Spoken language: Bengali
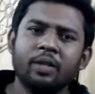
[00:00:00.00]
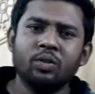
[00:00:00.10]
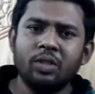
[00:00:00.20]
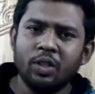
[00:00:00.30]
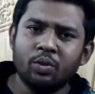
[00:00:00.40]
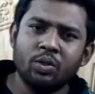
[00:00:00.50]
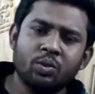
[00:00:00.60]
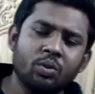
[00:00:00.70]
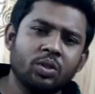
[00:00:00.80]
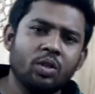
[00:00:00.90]
একজন রিকোয়েস্ট
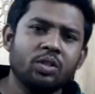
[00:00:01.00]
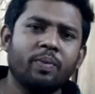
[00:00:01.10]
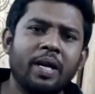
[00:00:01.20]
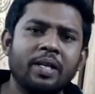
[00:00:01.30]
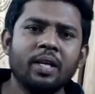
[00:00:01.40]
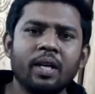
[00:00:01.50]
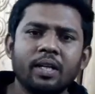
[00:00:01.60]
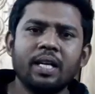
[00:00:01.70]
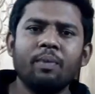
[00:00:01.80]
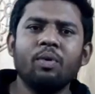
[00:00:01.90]
করছিল যে ভাই
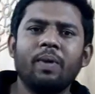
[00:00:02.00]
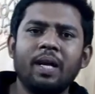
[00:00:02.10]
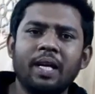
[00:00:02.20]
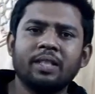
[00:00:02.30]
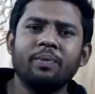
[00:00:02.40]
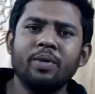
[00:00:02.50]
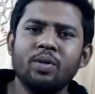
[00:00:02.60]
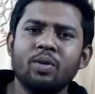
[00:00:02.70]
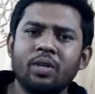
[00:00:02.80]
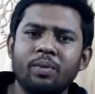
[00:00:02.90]
ডাবল পাল্লার একটা
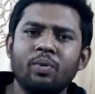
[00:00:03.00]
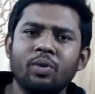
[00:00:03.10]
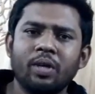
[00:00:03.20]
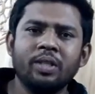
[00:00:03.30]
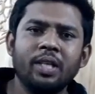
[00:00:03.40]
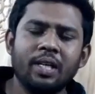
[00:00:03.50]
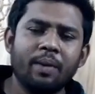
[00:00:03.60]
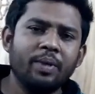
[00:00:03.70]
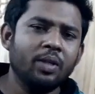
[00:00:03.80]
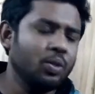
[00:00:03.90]
ভিডিও রিভিউ দিয়েন
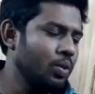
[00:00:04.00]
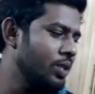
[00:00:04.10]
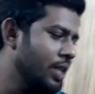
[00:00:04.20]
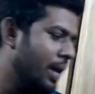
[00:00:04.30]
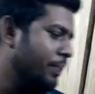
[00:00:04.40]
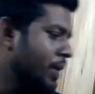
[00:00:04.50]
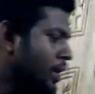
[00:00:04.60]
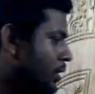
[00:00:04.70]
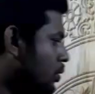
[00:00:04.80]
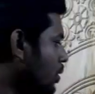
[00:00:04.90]
আমি এর জন্যই দিলাম তো